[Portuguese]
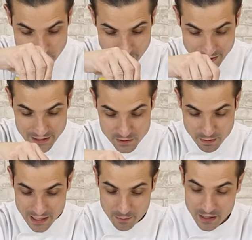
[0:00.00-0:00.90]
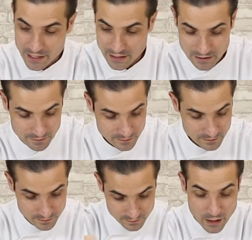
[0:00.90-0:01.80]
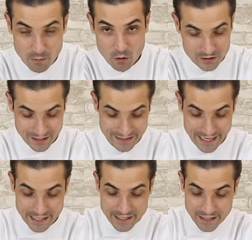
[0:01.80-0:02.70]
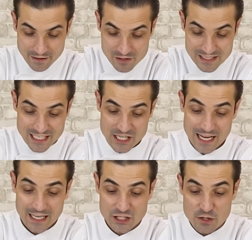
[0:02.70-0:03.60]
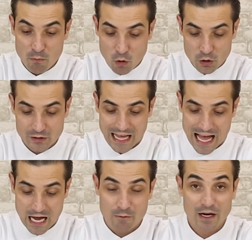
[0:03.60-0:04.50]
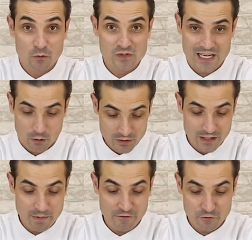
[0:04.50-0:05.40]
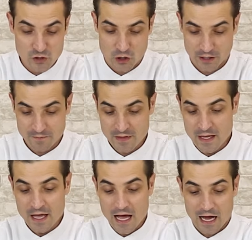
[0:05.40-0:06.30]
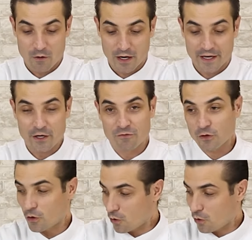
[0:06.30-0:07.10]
para ele espalhar bem. Tem uma outra técnica que é você deixar ela de molho na água com sal, também funciona. Agora eu vou